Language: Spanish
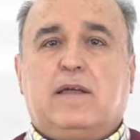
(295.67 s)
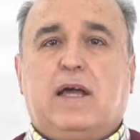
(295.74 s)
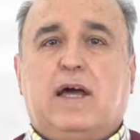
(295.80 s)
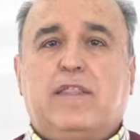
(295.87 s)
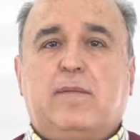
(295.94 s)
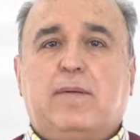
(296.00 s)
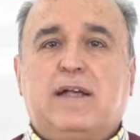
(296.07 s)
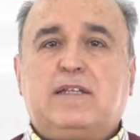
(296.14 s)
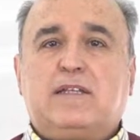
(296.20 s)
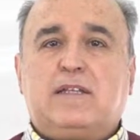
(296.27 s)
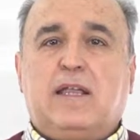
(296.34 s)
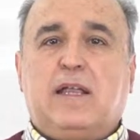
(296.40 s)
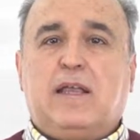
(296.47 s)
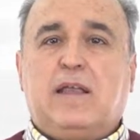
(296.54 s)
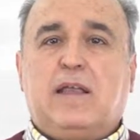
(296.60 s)
Además,
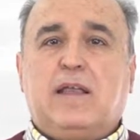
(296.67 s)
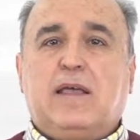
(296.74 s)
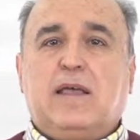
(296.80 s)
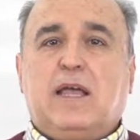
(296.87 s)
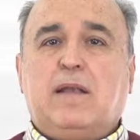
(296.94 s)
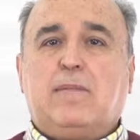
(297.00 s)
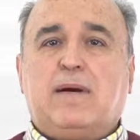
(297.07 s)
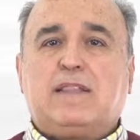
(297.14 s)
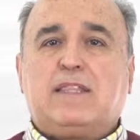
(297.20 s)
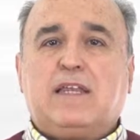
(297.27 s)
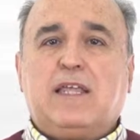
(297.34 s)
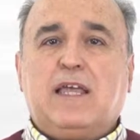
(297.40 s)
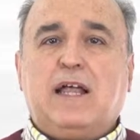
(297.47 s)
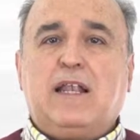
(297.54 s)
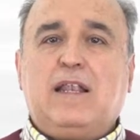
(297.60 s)
el
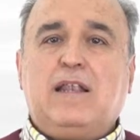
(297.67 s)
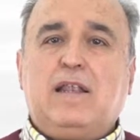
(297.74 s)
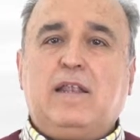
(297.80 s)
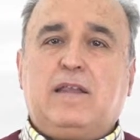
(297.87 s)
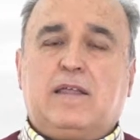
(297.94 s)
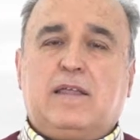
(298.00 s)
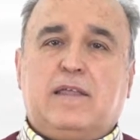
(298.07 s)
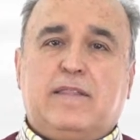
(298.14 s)
material